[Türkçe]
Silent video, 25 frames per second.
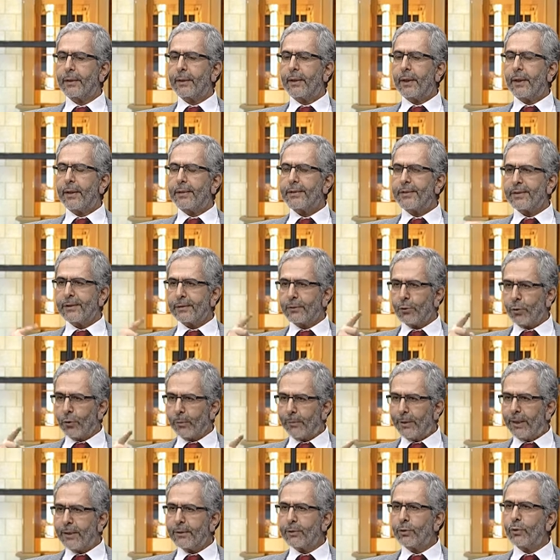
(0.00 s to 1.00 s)
Hazreti
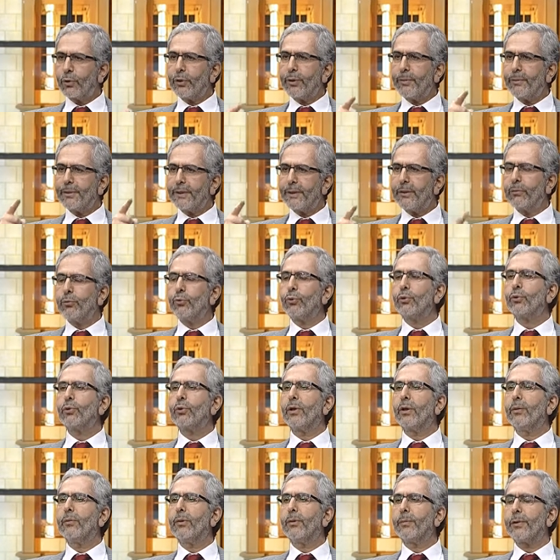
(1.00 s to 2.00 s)
Ömer döneminde bu
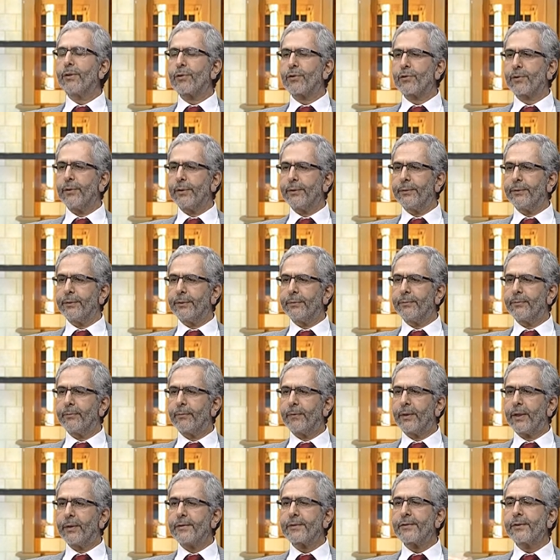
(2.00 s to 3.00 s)
uygulama başladı.
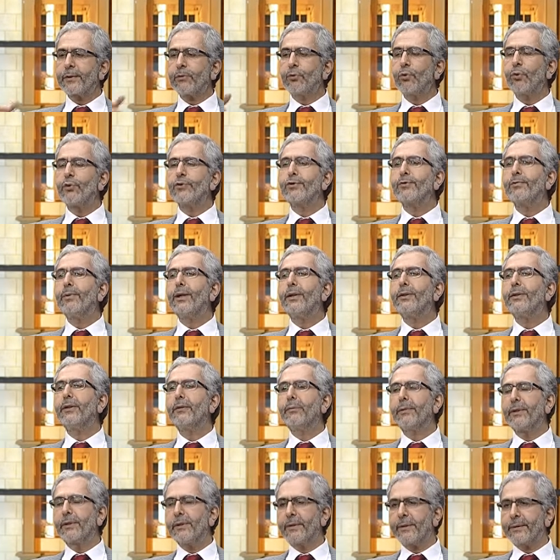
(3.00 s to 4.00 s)
Hazreti
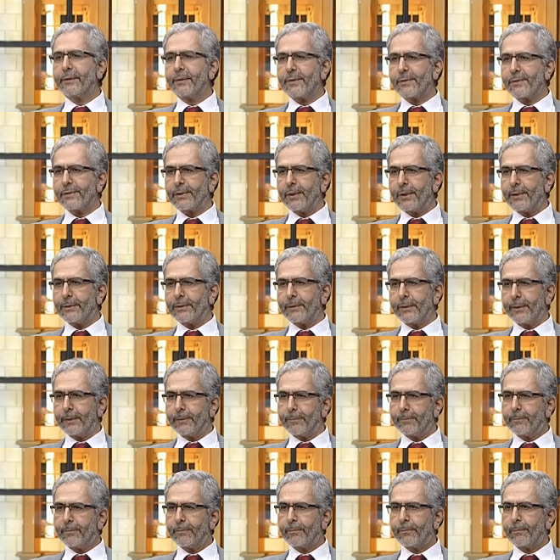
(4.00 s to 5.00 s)
Osman'la birlikte
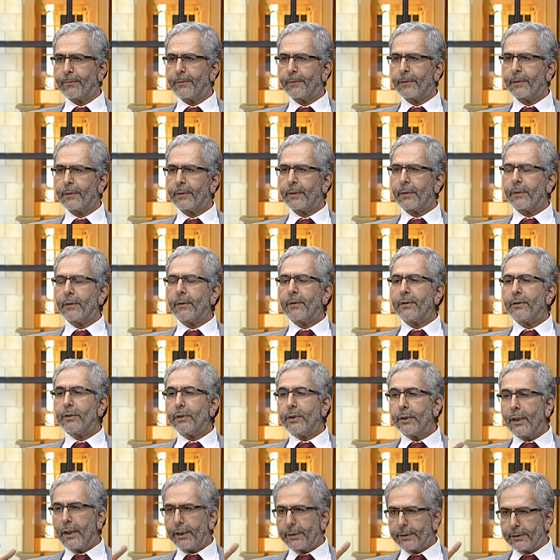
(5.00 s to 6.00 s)
zaten yaygınlaştı.
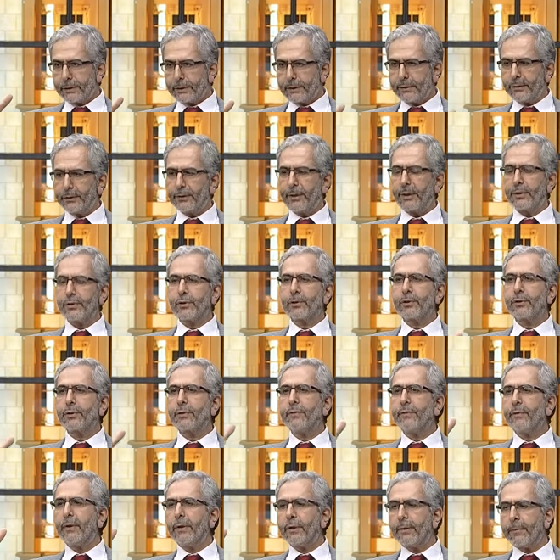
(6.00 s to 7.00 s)
Yaygınlaştı.
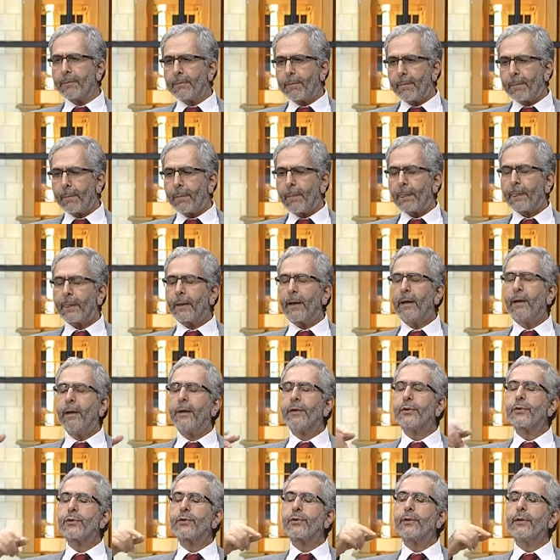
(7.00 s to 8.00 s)
Günümüzdeki halini
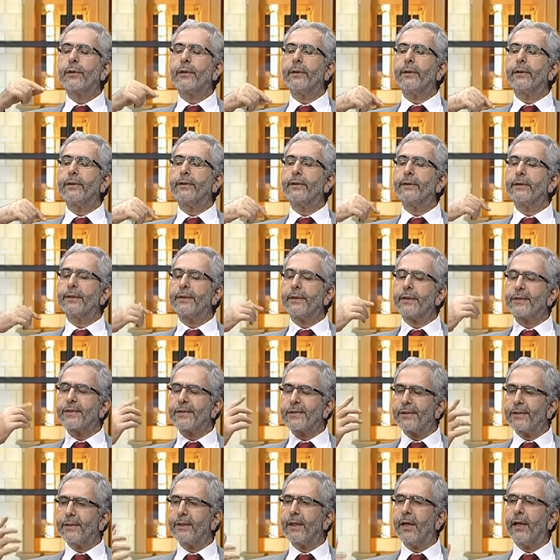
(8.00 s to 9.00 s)
işte e,
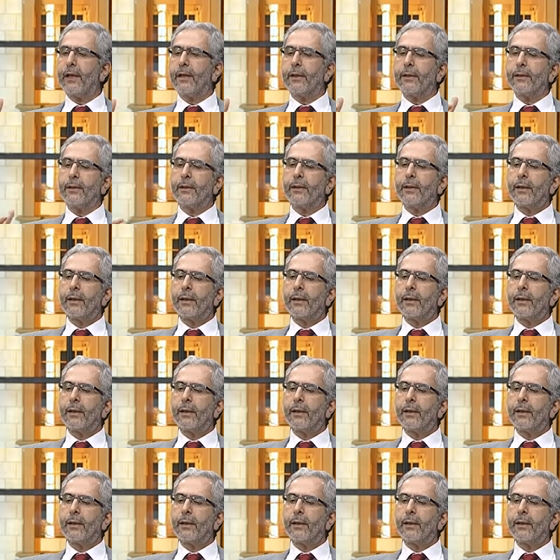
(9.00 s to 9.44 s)
kesin hal